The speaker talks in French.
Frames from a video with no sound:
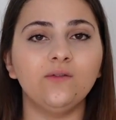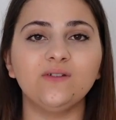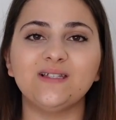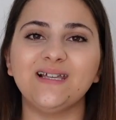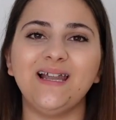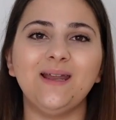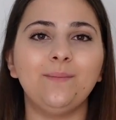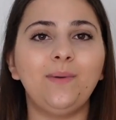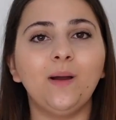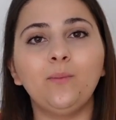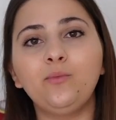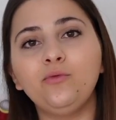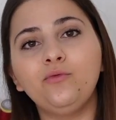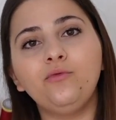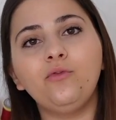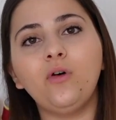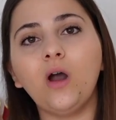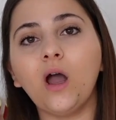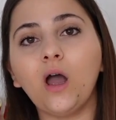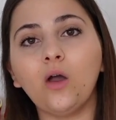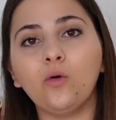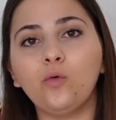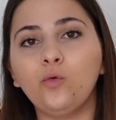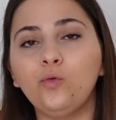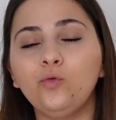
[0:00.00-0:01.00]
Vous n'allez pas
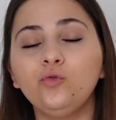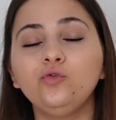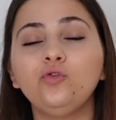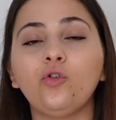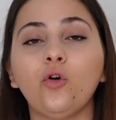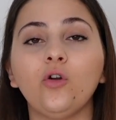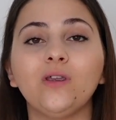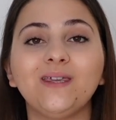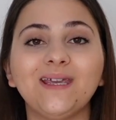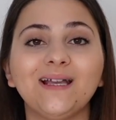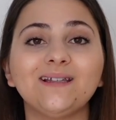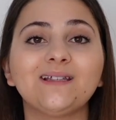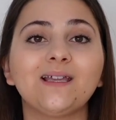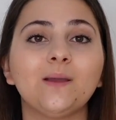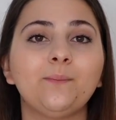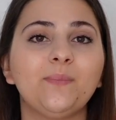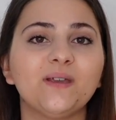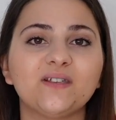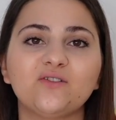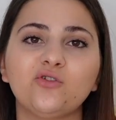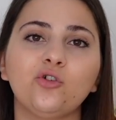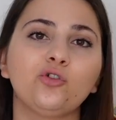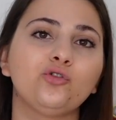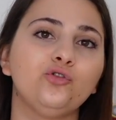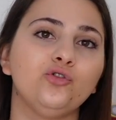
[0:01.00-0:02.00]
pouvoir coudre 4
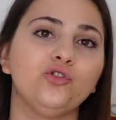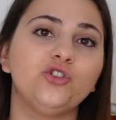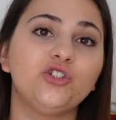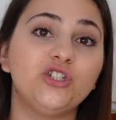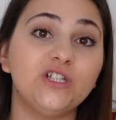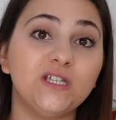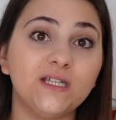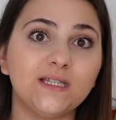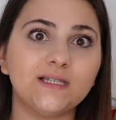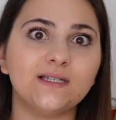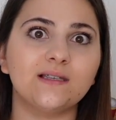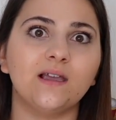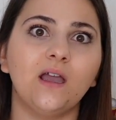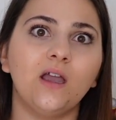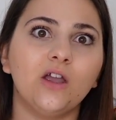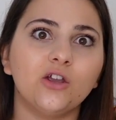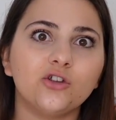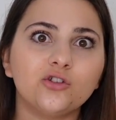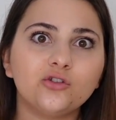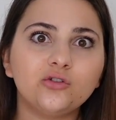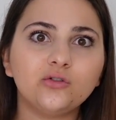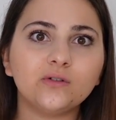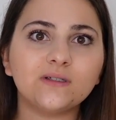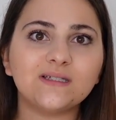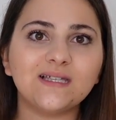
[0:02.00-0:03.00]
épaisseurs de jeans
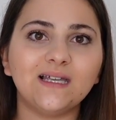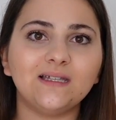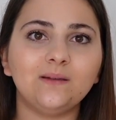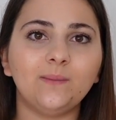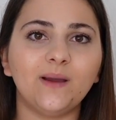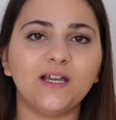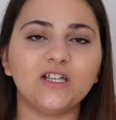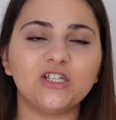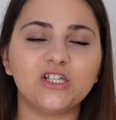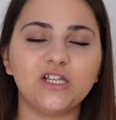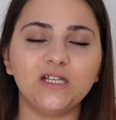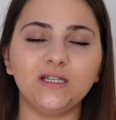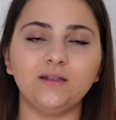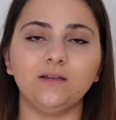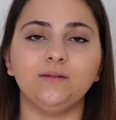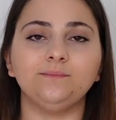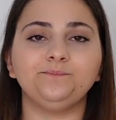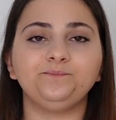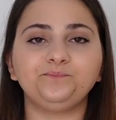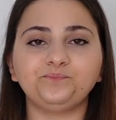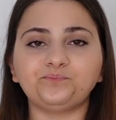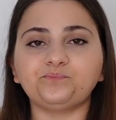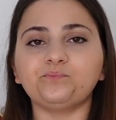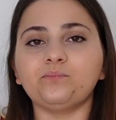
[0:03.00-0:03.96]
sur cette machine